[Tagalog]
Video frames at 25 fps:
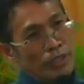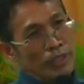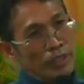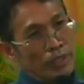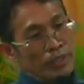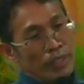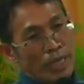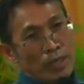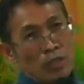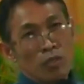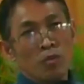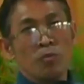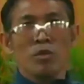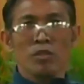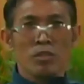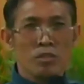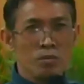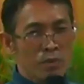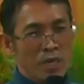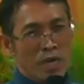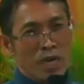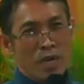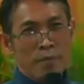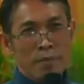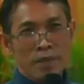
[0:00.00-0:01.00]
itanong mo yung
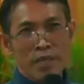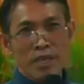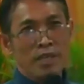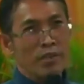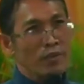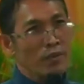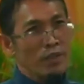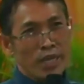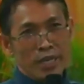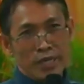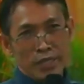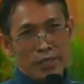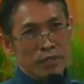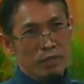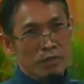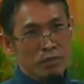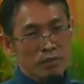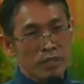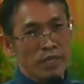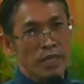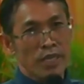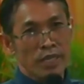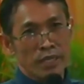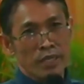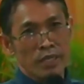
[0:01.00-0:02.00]
mga milyonaryo
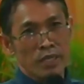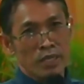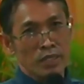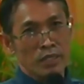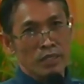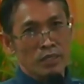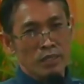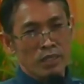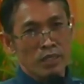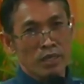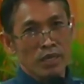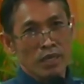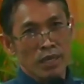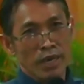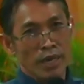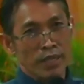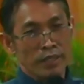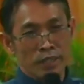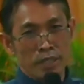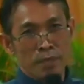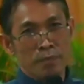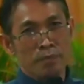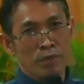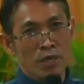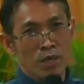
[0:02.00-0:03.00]
na
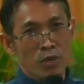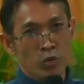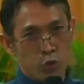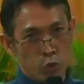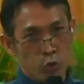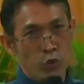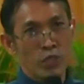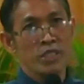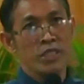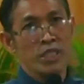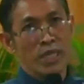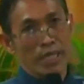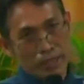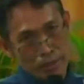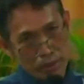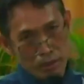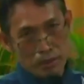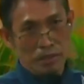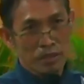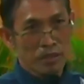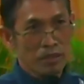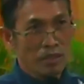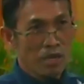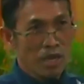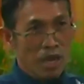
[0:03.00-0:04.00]
nag-attempt, nag-suicide,
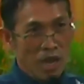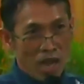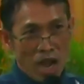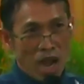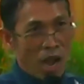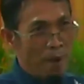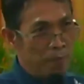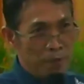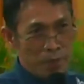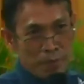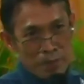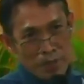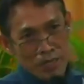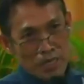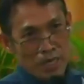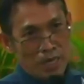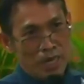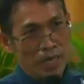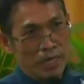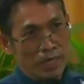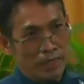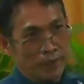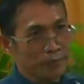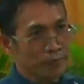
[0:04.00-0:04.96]
happy ba sila?